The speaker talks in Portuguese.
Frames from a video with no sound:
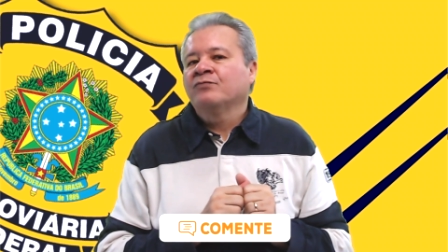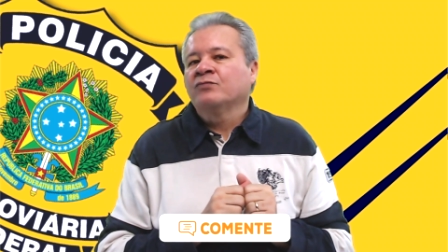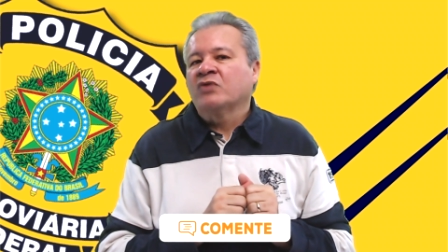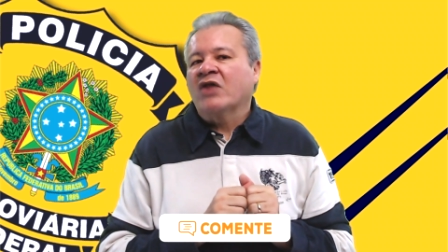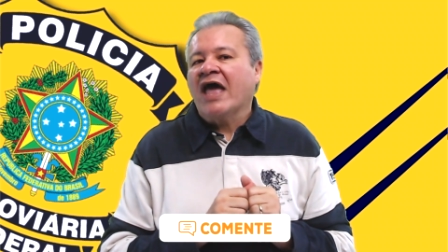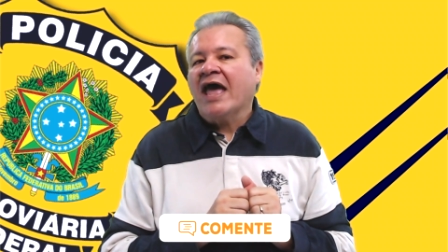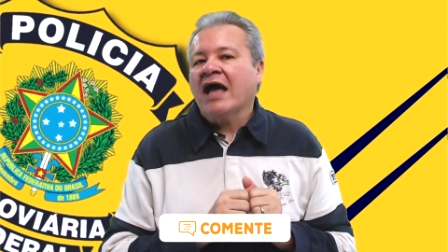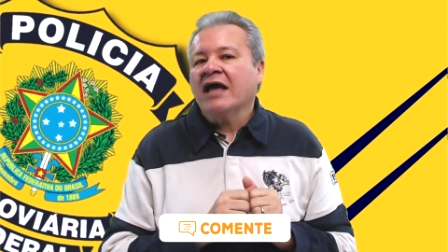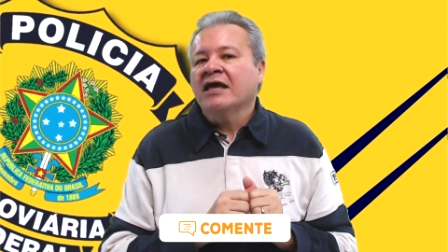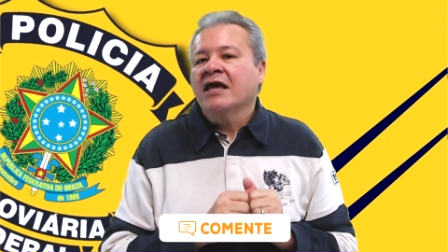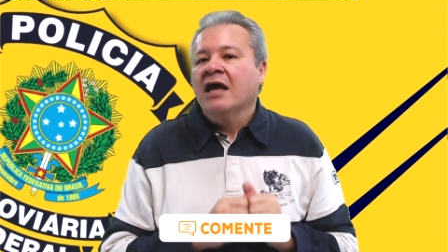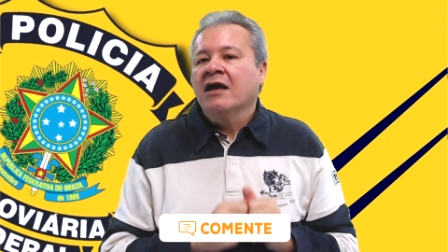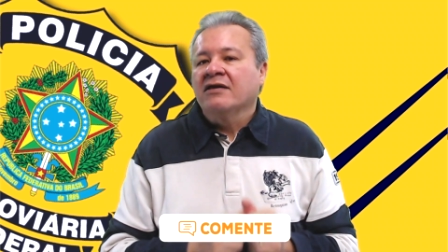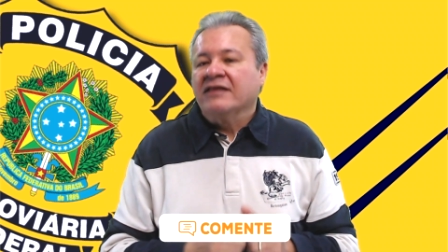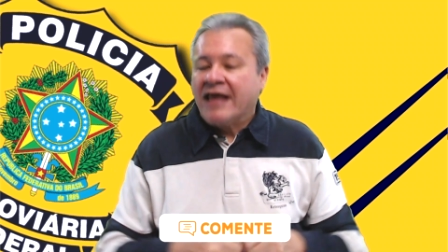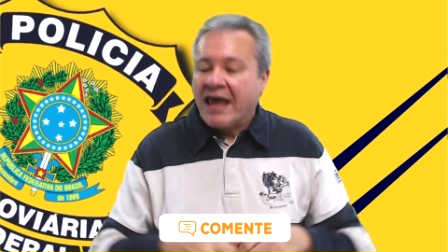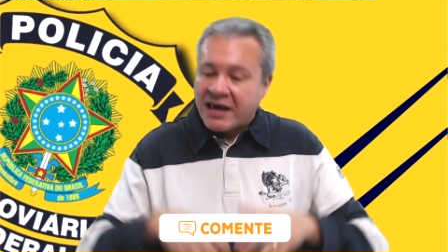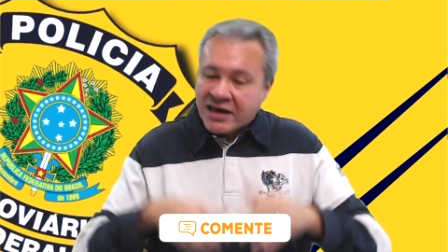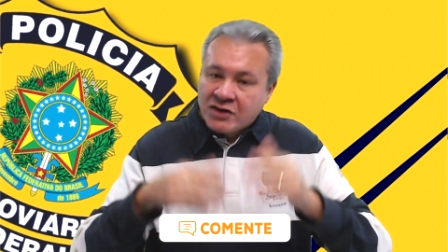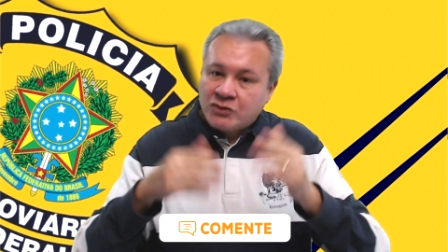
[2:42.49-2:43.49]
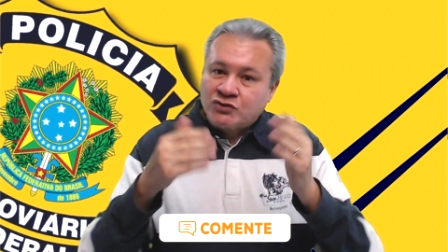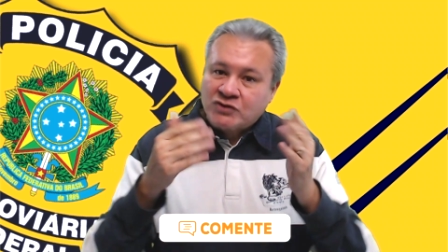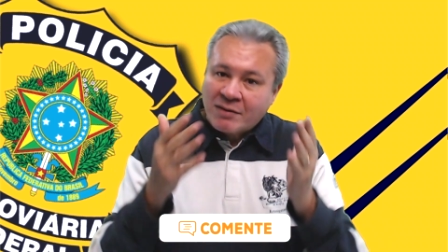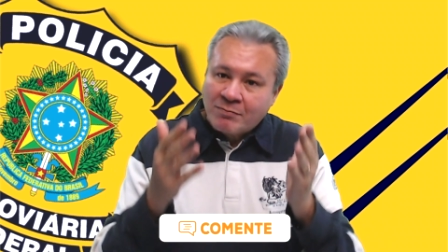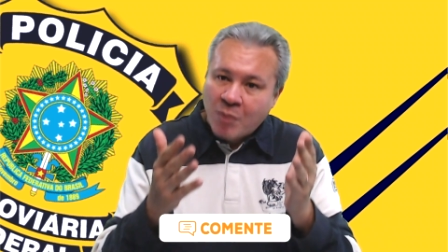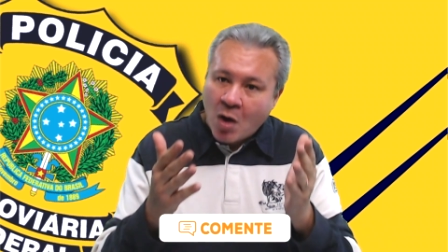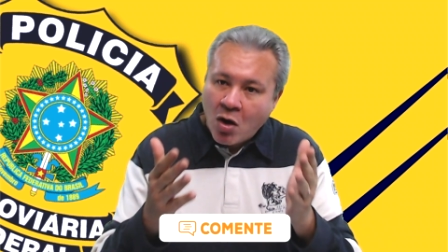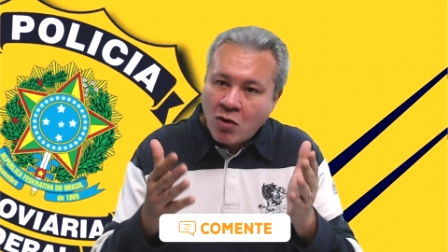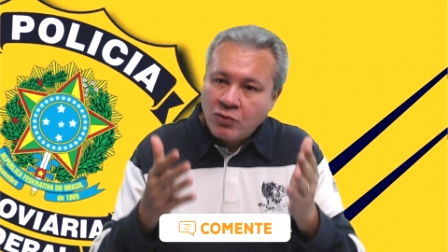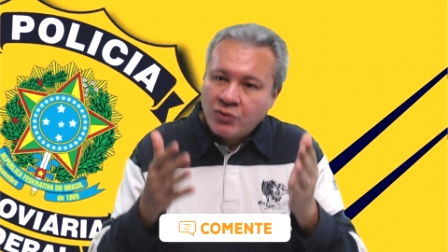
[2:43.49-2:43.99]
né? né? Isso é
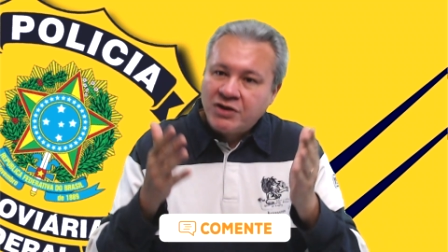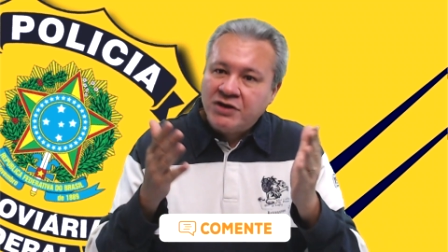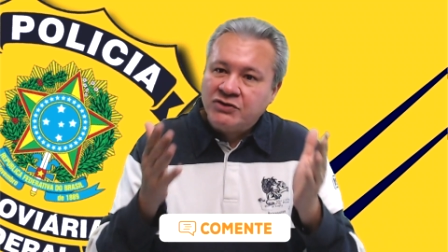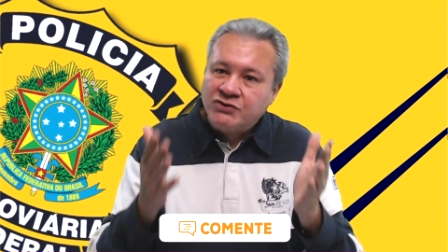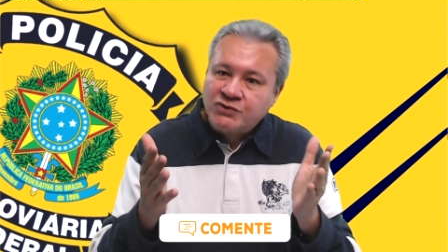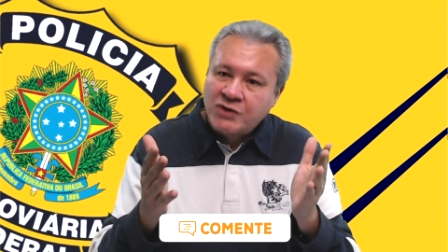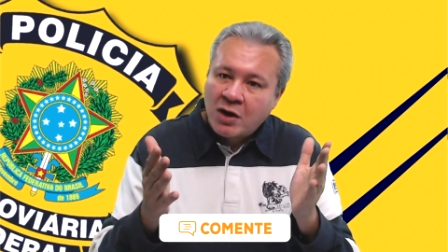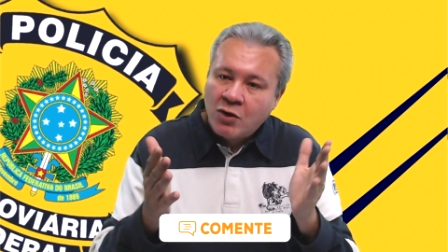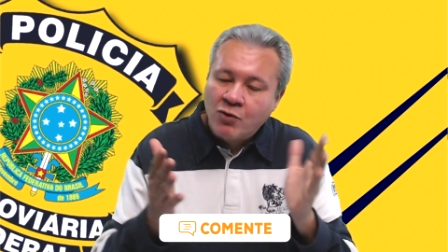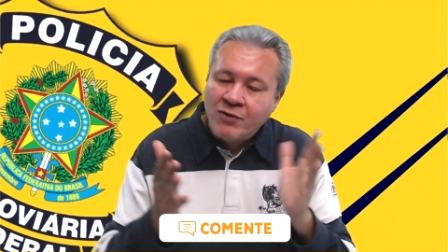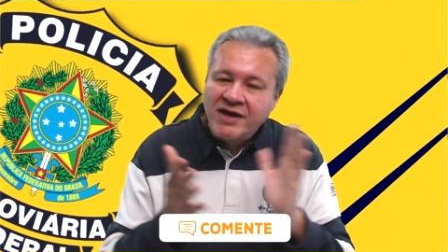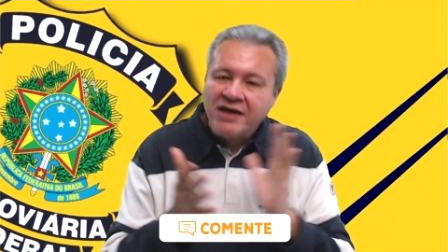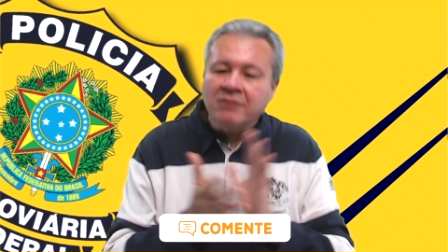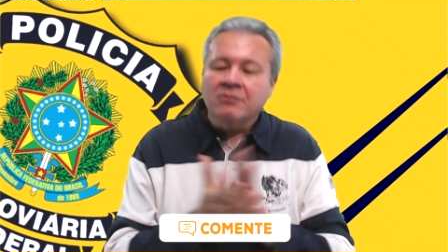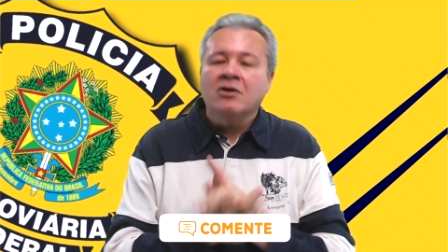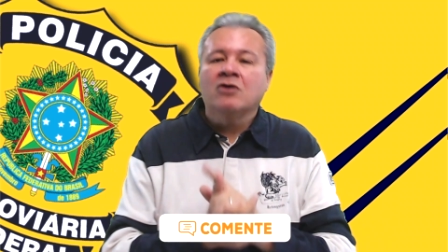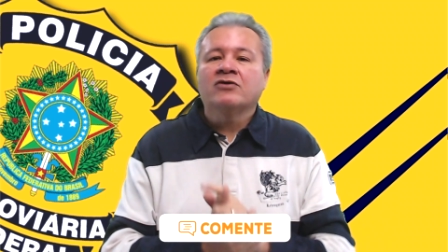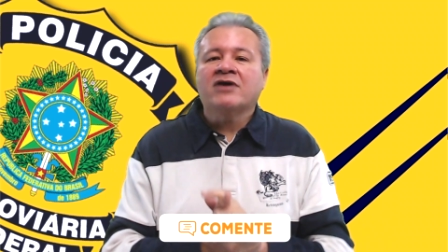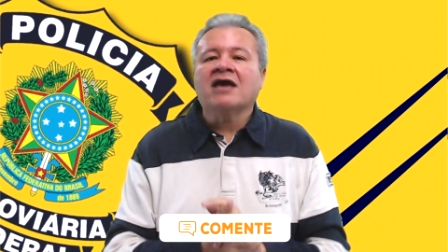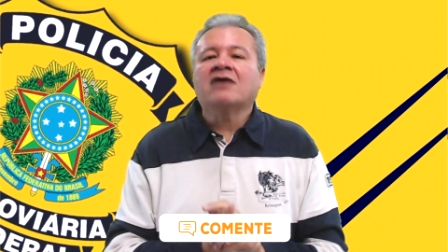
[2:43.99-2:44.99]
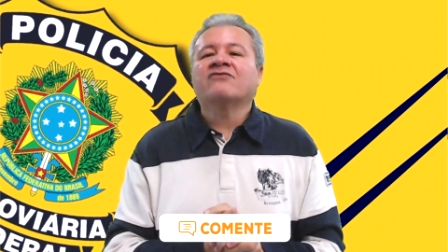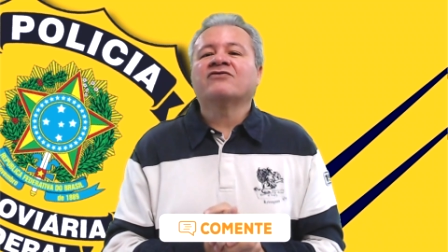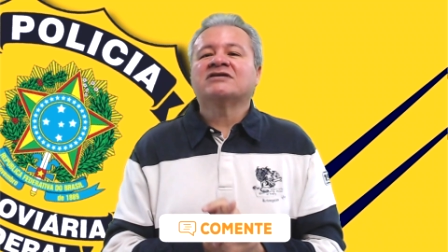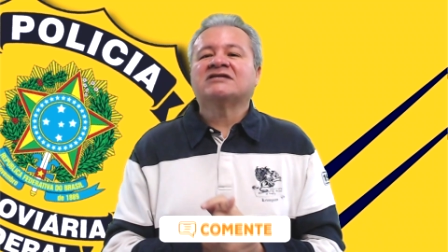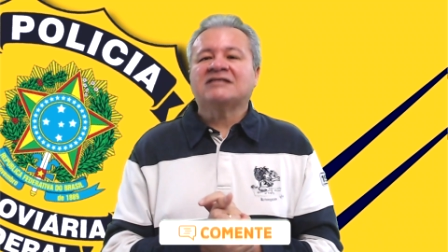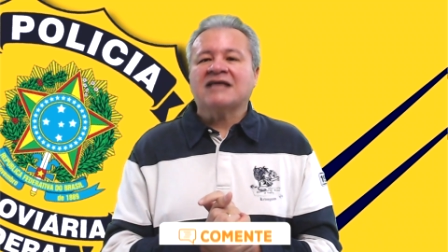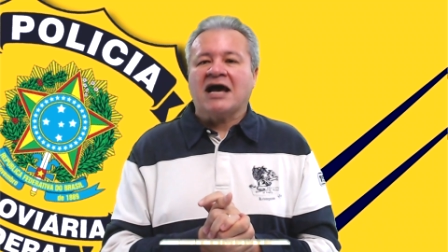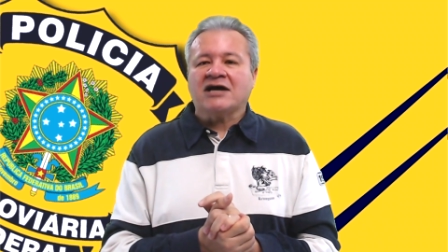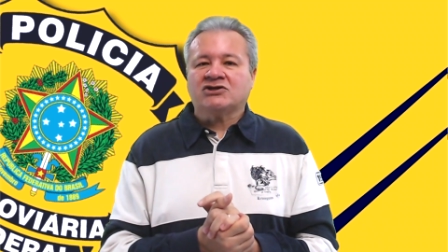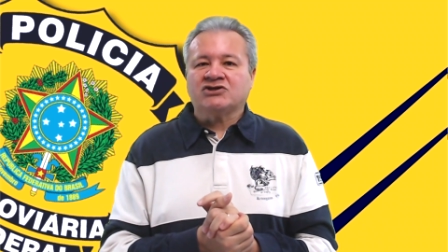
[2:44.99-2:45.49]
bom? Isso é ruim? O que, é que
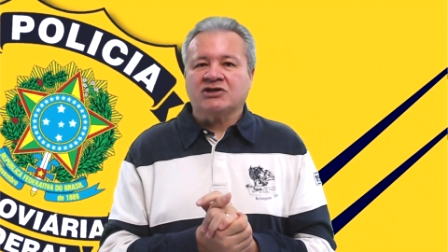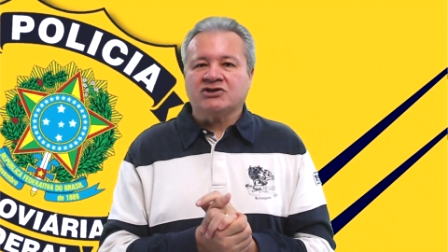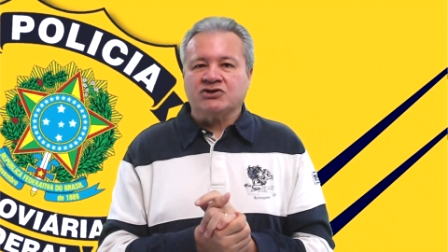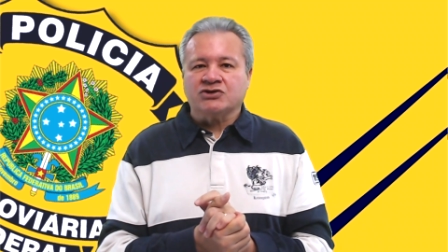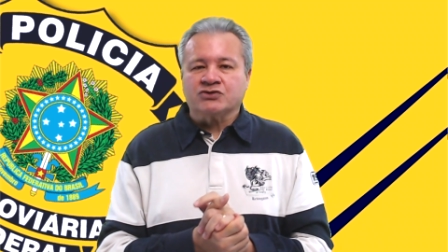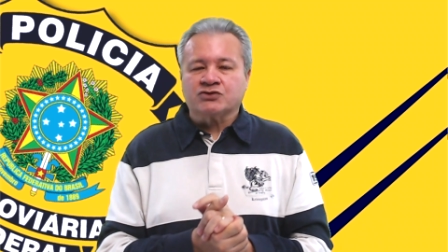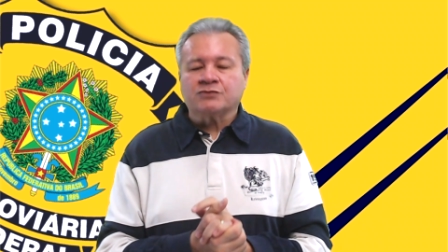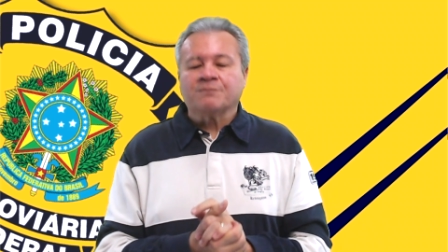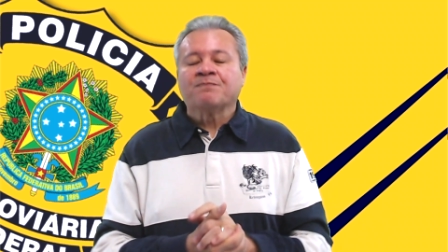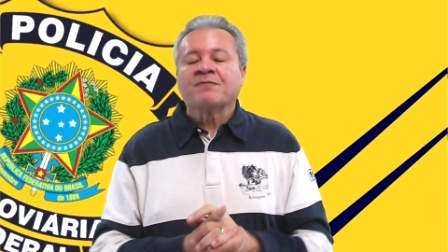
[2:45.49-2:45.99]
você acha disso?